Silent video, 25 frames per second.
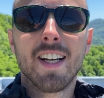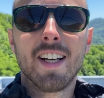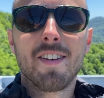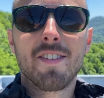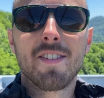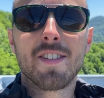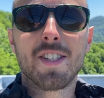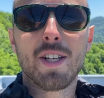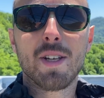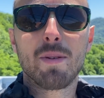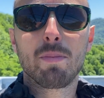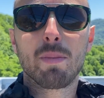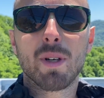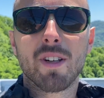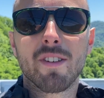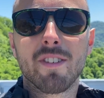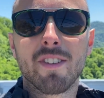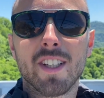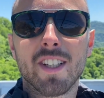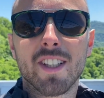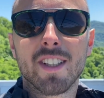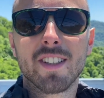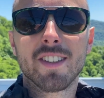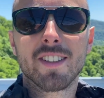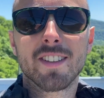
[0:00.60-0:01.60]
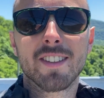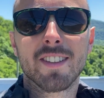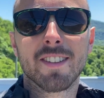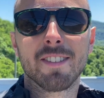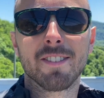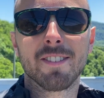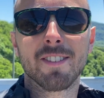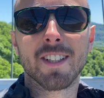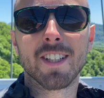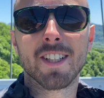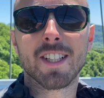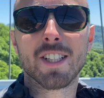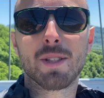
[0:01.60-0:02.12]
Всем привет!
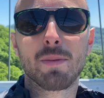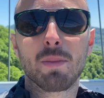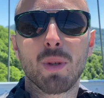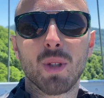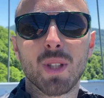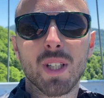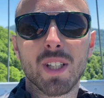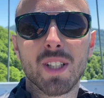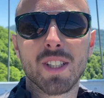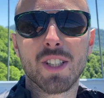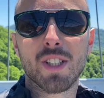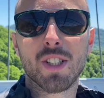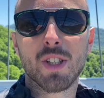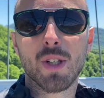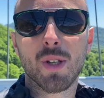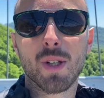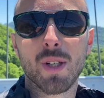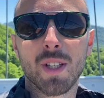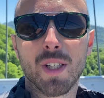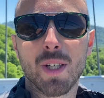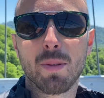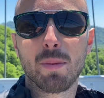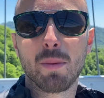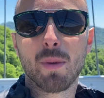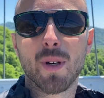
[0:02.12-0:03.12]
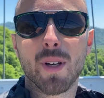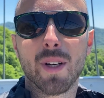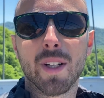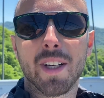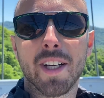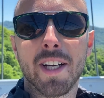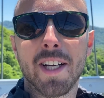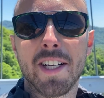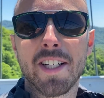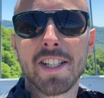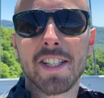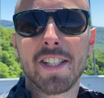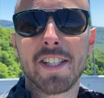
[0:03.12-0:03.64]
Вы смотрите Черное море
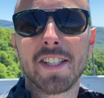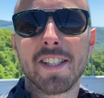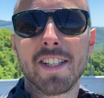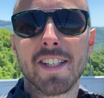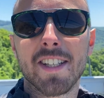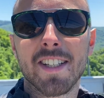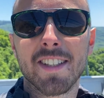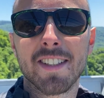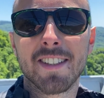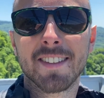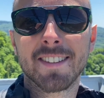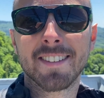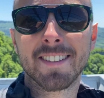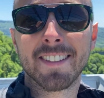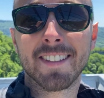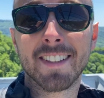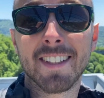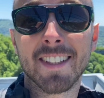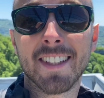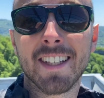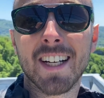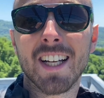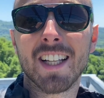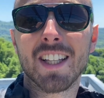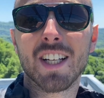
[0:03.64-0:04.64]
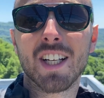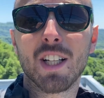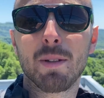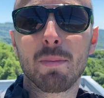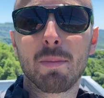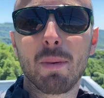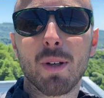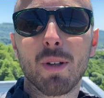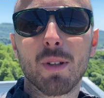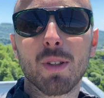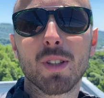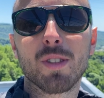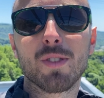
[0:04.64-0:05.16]
каждый день. Это канал о
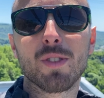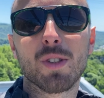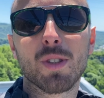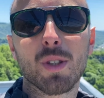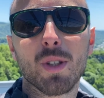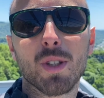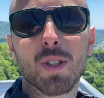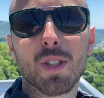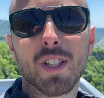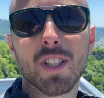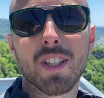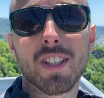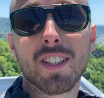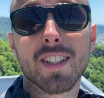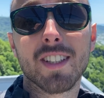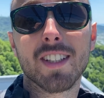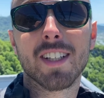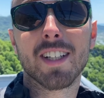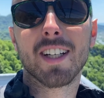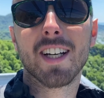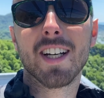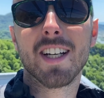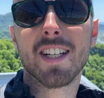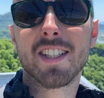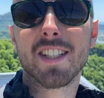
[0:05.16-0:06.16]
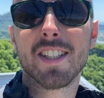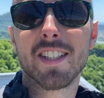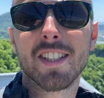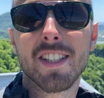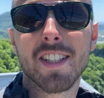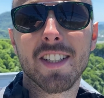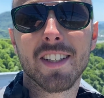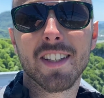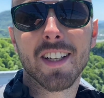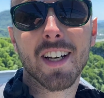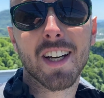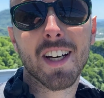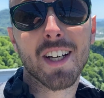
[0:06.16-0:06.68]
погоде в Сочи, где каждый
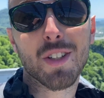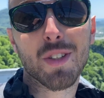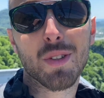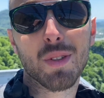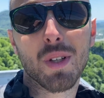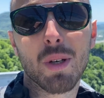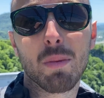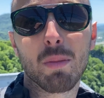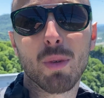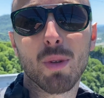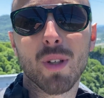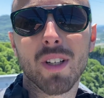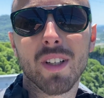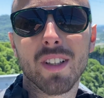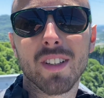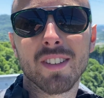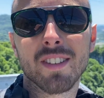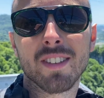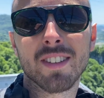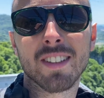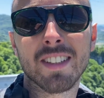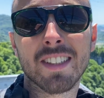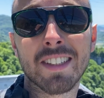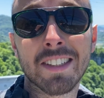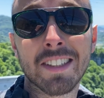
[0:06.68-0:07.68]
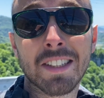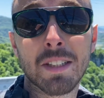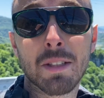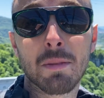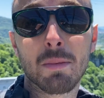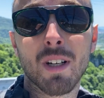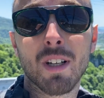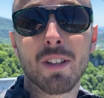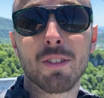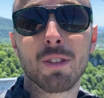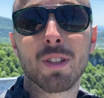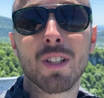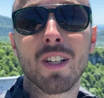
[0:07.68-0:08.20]
день я хожу на море и
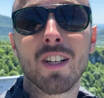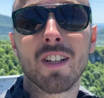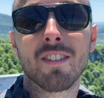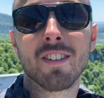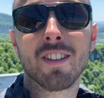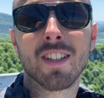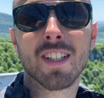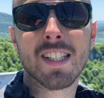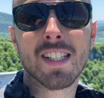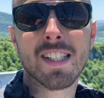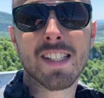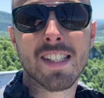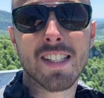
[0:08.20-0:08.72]
снимаю его для вас.